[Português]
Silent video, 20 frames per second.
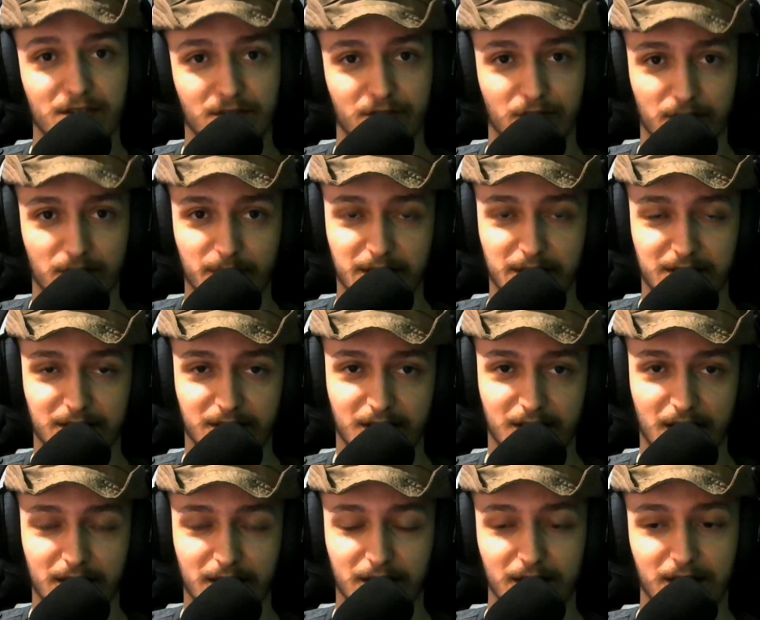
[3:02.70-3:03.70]
sobre essas
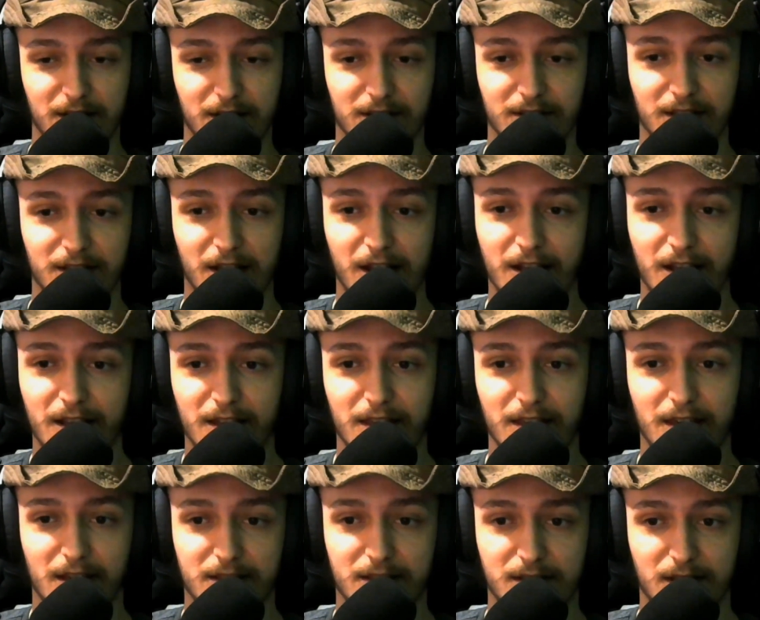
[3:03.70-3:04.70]
cadeiras,
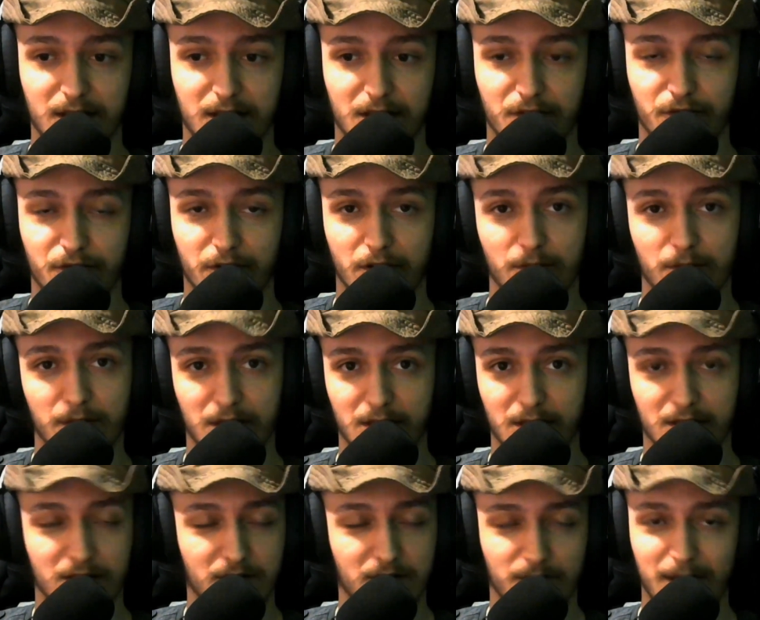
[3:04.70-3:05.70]
e essa aqui foi uma
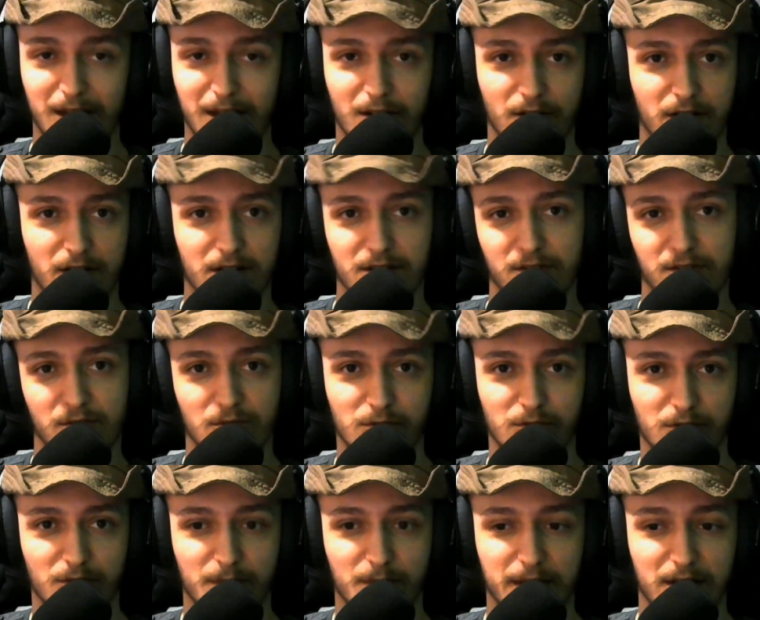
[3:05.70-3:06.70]
das melhores
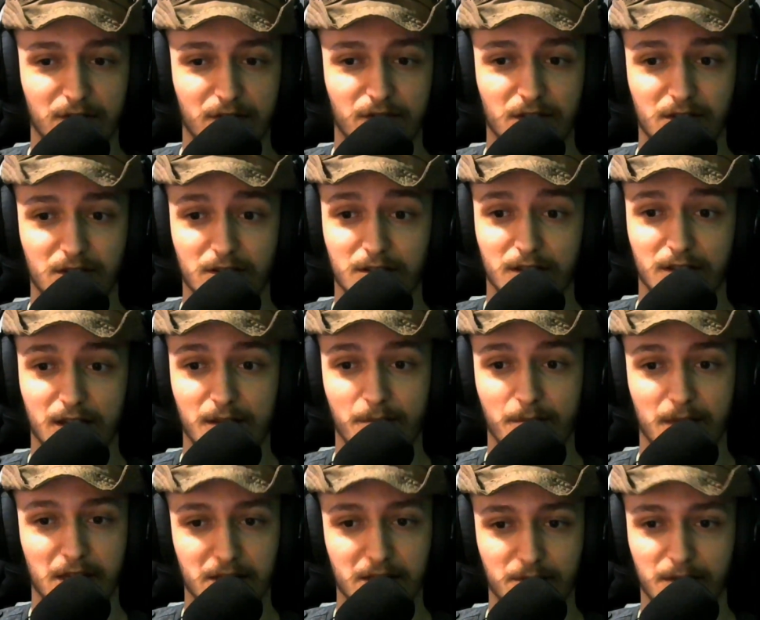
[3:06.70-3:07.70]
custo-benefícios aí,
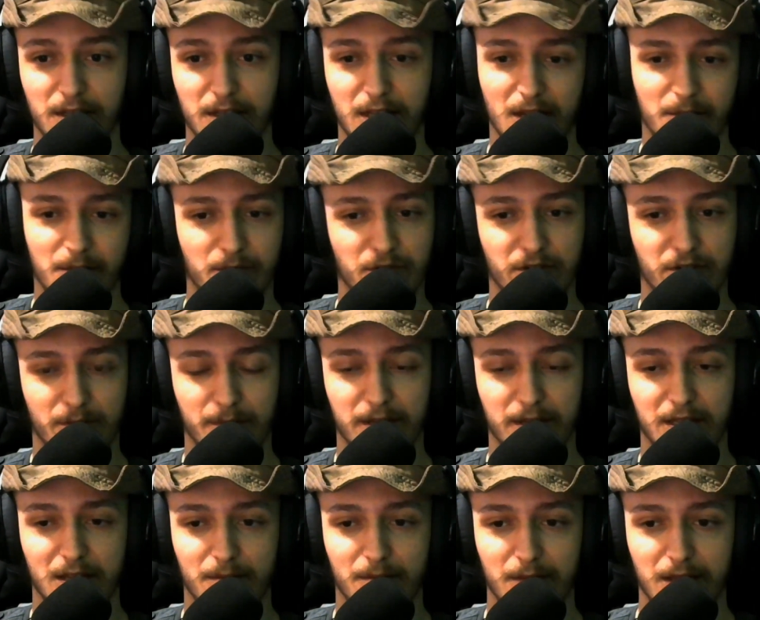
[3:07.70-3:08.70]
mesmo em tempos de
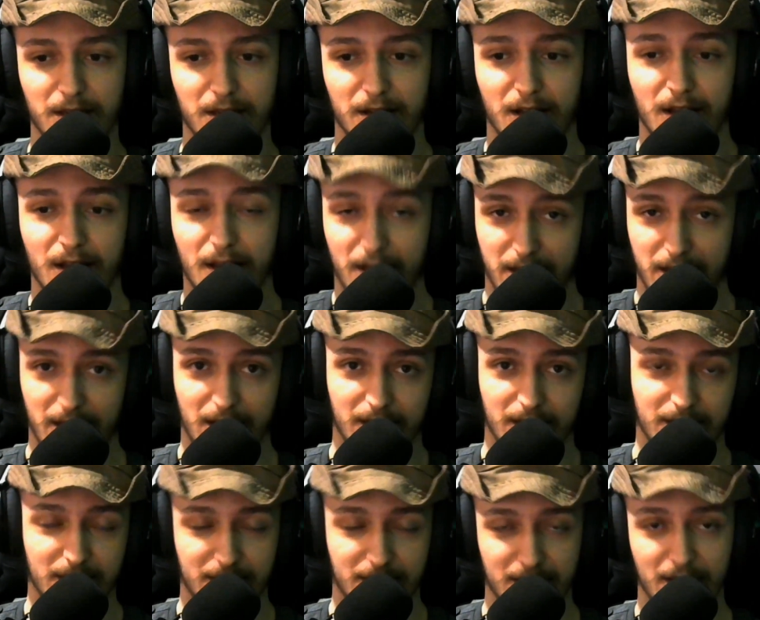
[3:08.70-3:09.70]
pandemia, ela
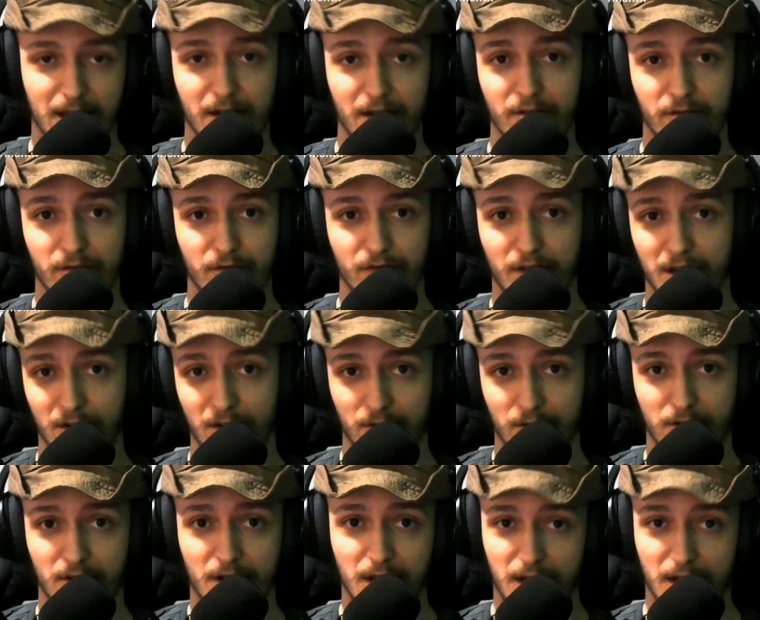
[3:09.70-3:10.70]
tá saindo no
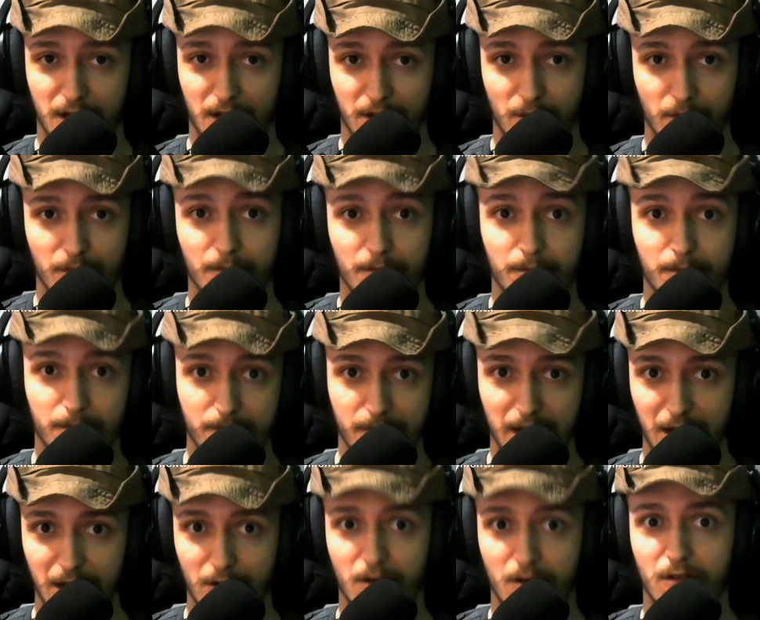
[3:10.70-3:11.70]
valor
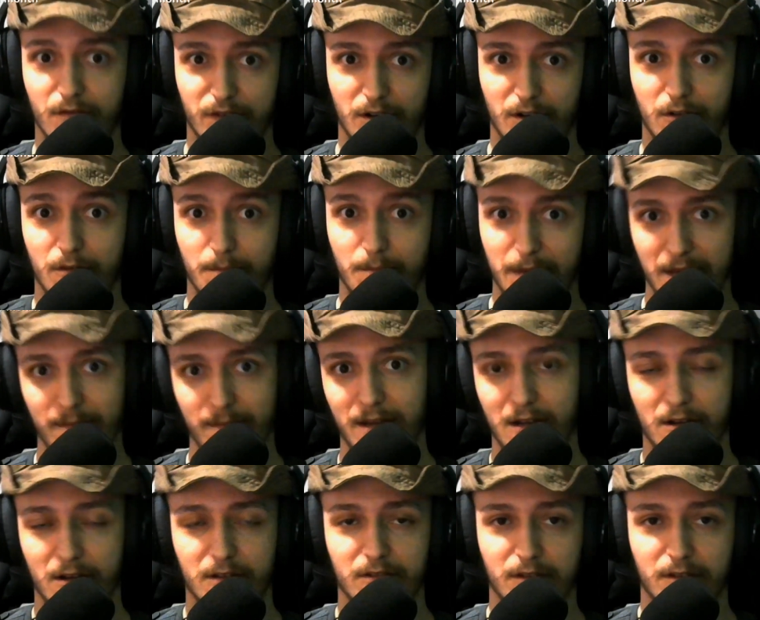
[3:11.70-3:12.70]
melhor, um valor bem
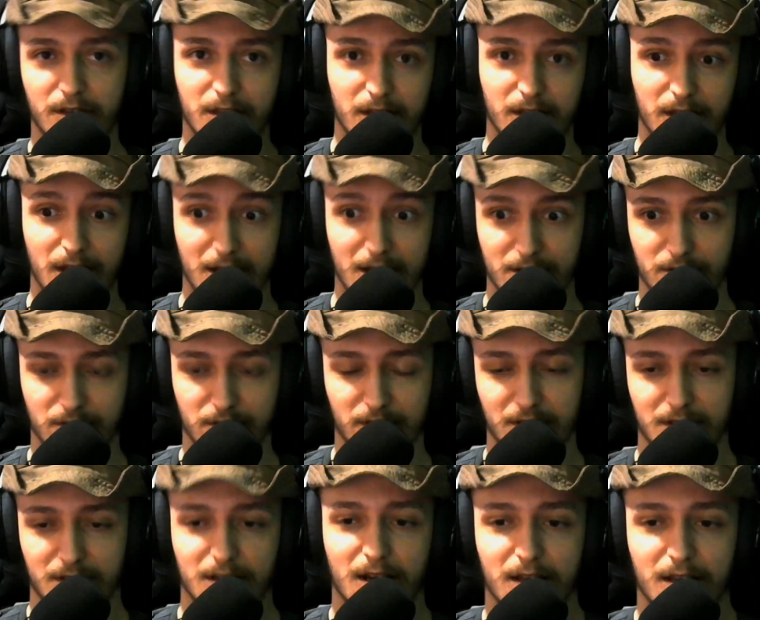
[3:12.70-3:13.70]
melhor do que as
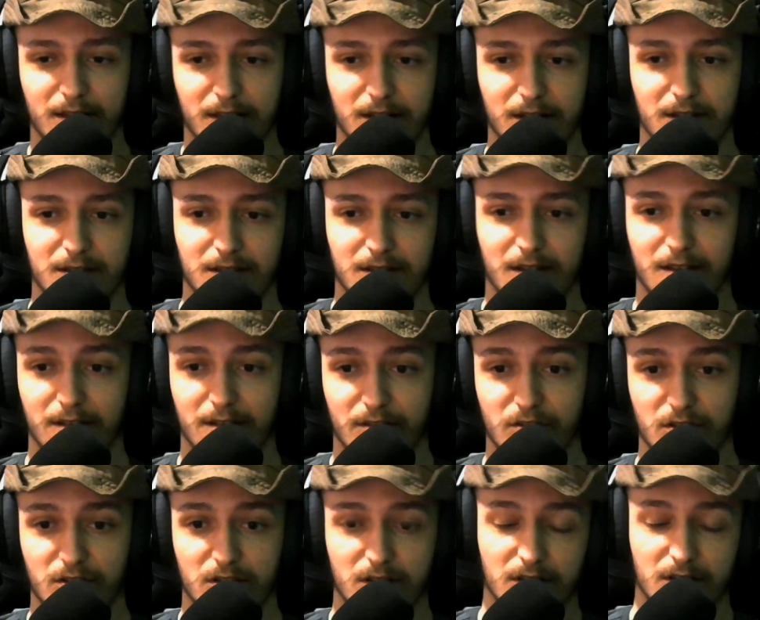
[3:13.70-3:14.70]
outras cadeiras, né,
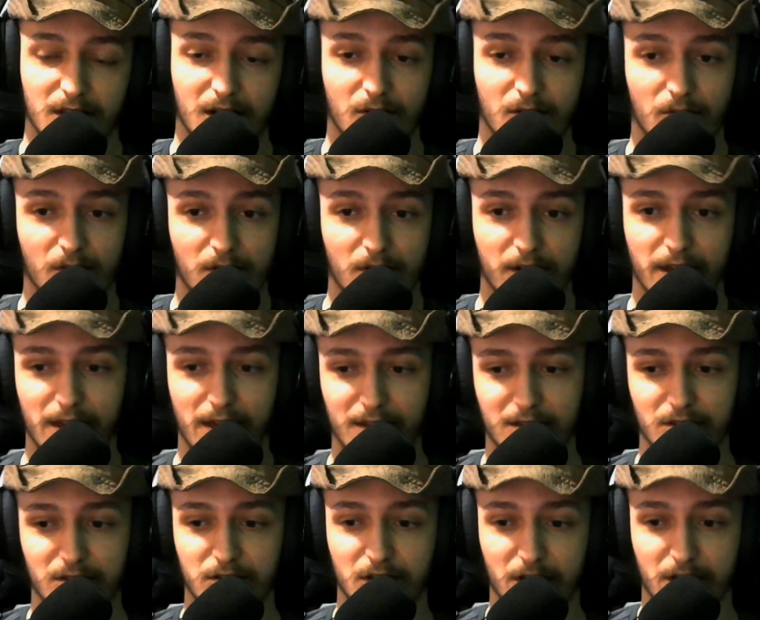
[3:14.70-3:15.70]
de, da
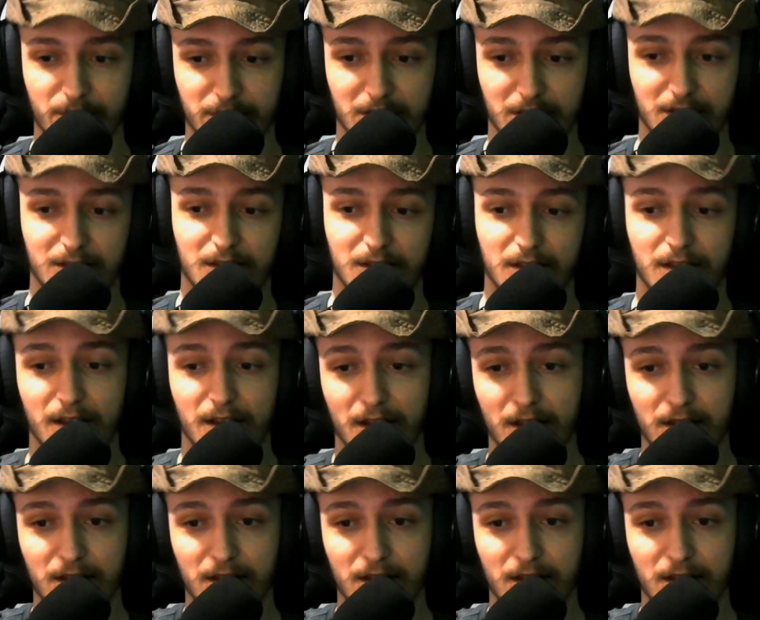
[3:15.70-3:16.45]
concorrência, digamos assim.